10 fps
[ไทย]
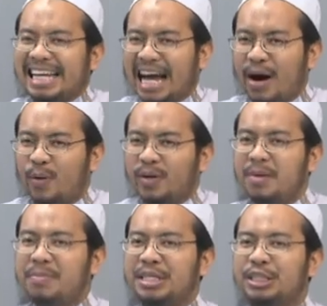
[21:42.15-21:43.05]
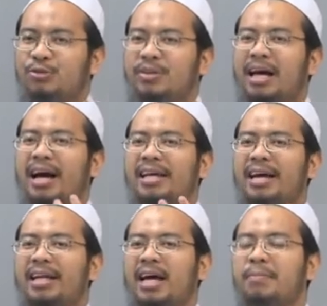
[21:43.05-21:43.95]
เราได้มีชีวิตอาห
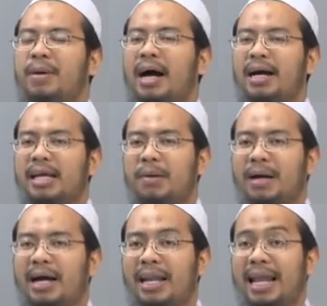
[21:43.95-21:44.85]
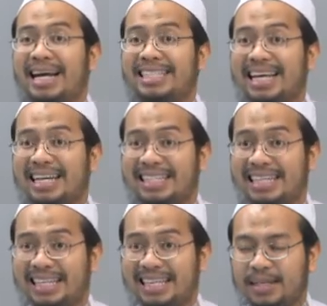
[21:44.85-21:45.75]
ยานะบาดามะหลังจาก
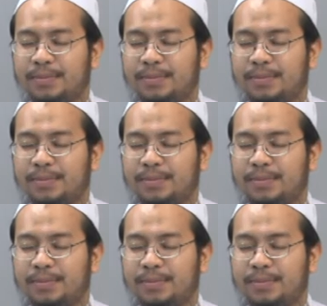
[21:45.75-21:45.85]
ที่